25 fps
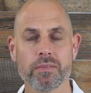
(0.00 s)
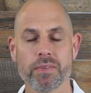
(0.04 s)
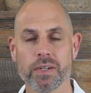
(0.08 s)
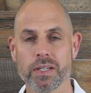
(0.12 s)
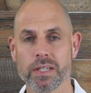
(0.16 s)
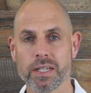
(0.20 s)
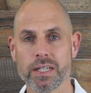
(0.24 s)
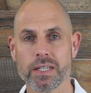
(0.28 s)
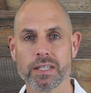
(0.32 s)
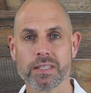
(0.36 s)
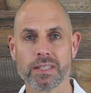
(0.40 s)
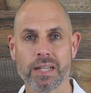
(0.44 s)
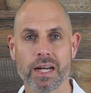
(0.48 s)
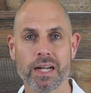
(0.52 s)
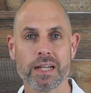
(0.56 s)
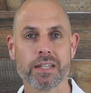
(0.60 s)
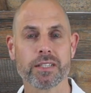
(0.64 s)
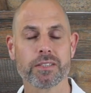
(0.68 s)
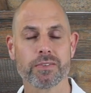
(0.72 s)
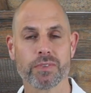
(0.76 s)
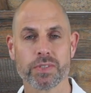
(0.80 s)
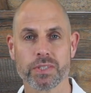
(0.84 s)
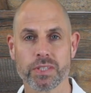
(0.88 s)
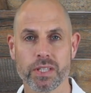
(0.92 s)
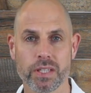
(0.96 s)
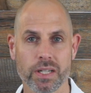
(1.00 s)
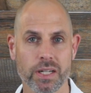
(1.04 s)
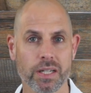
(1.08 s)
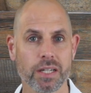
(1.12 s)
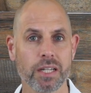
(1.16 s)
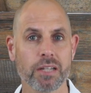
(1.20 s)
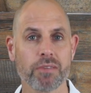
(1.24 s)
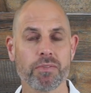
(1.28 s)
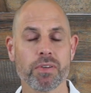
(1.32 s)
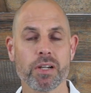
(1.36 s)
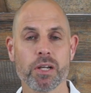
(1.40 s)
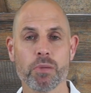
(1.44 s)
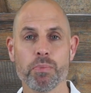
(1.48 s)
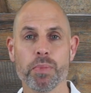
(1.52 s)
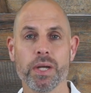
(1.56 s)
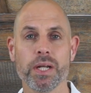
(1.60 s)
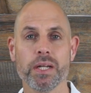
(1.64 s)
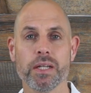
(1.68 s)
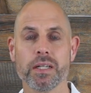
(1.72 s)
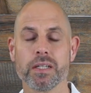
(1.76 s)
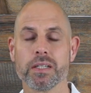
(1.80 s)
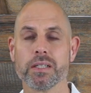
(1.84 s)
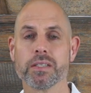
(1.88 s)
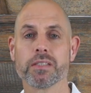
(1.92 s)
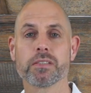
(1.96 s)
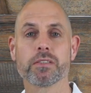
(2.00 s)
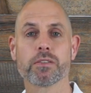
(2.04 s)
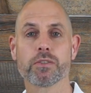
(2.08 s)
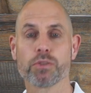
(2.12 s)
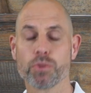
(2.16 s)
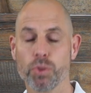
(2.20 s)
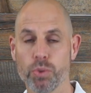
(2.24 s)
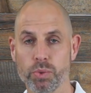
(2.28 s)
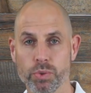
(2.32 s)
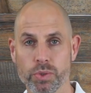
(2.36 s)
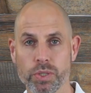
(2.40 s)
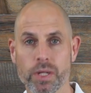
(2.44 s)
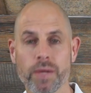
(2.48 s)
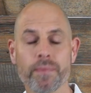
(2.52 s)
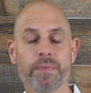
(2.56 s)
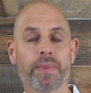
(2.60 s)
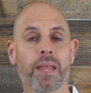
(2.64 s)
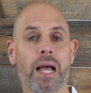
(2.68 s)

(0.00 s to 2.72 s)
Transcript: weil dann ist alles, was da drin irgendwie lebendig ist, tot.